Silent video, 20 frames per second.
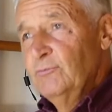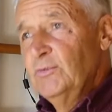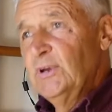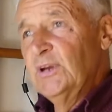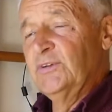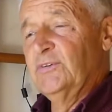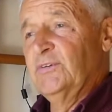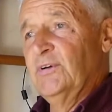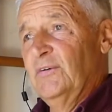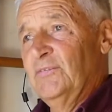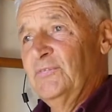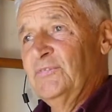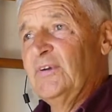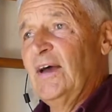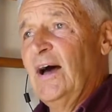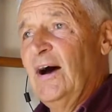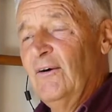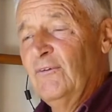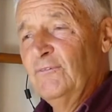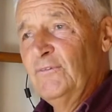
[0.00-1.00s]

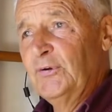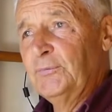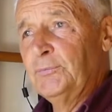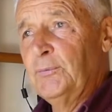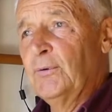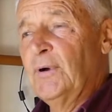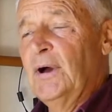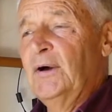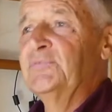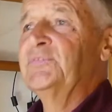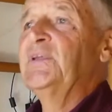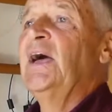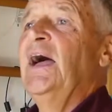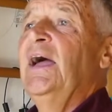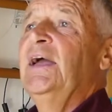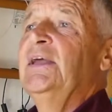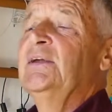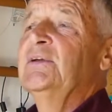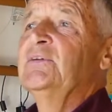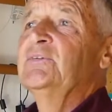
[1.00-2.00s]
Wirtschaftsaufschwung auf der
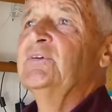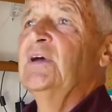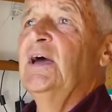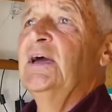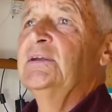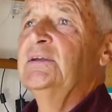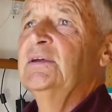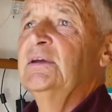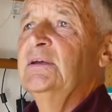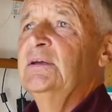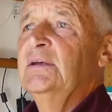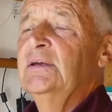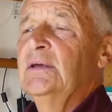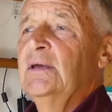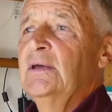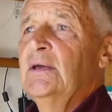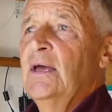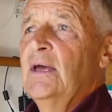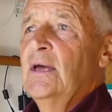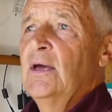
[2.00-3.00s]
einen Seite
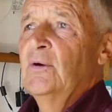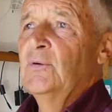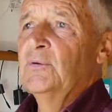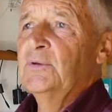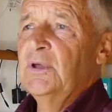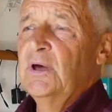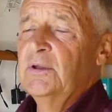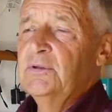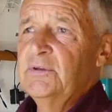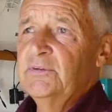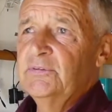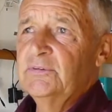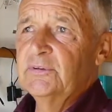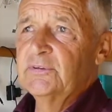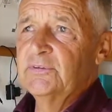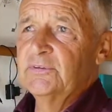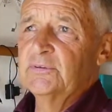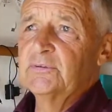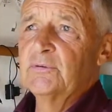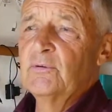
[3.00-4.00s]
und dann
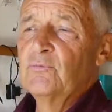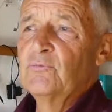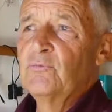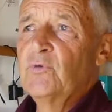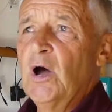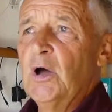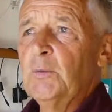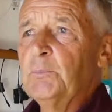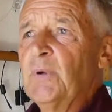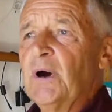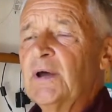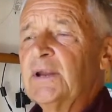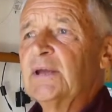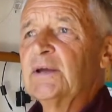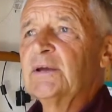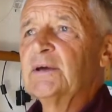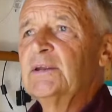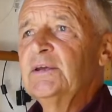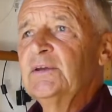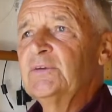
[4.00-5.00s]
dieses furchtbare
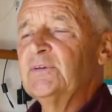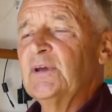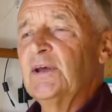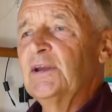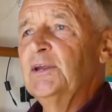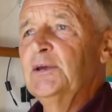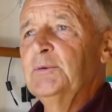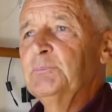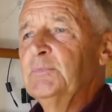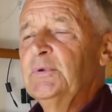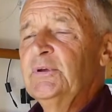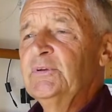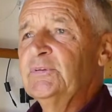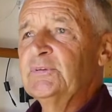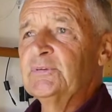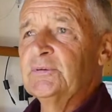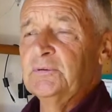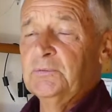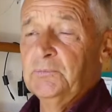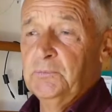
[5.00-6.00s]

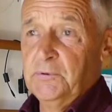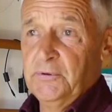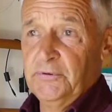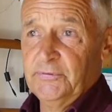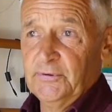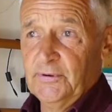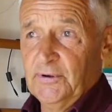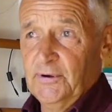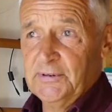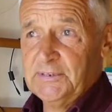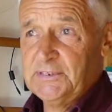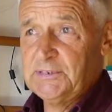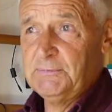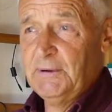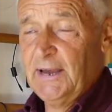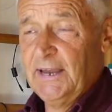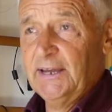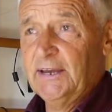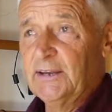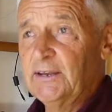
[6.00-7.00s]
Kriegserlebnis oder sogar
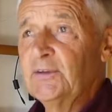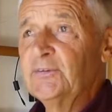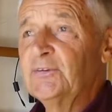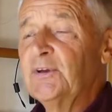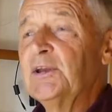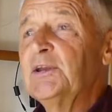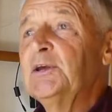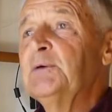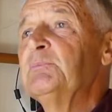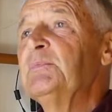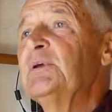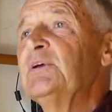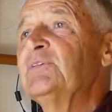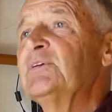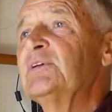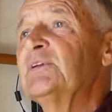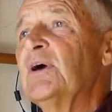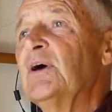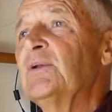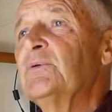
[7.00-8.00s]
zwei
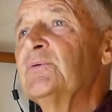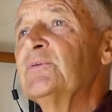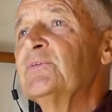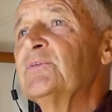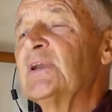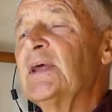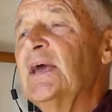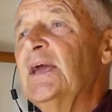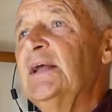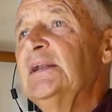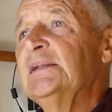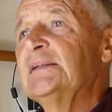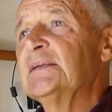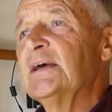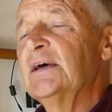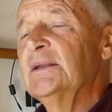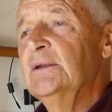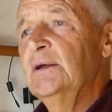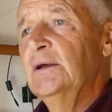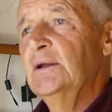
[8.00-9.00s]
Kriegserlebnisse dann unserer
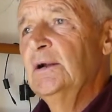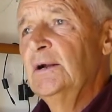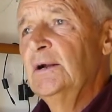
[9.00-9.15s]
Eltern